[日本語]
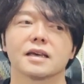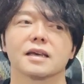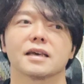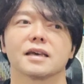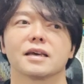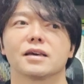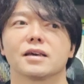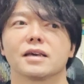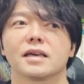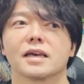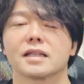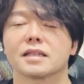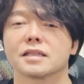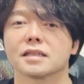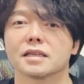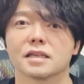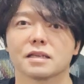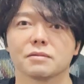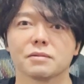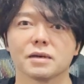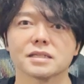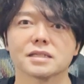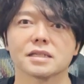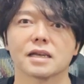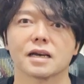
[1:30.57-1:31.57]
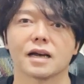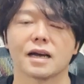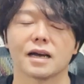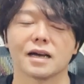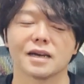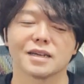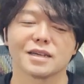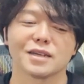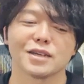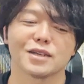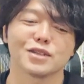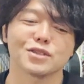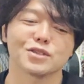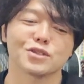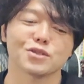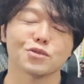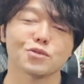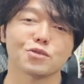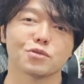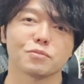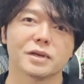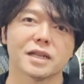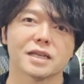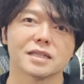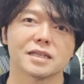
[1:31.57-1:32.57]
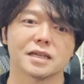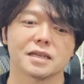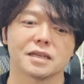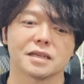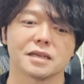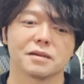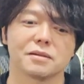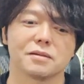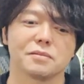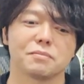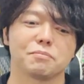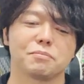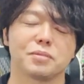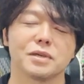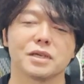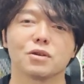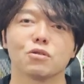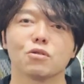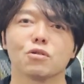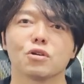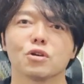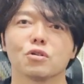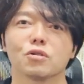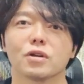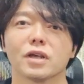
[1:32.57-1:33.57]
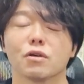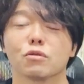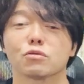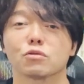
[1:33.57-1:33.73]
えー、やってきましたが、ちょっと皆さんに美声をね、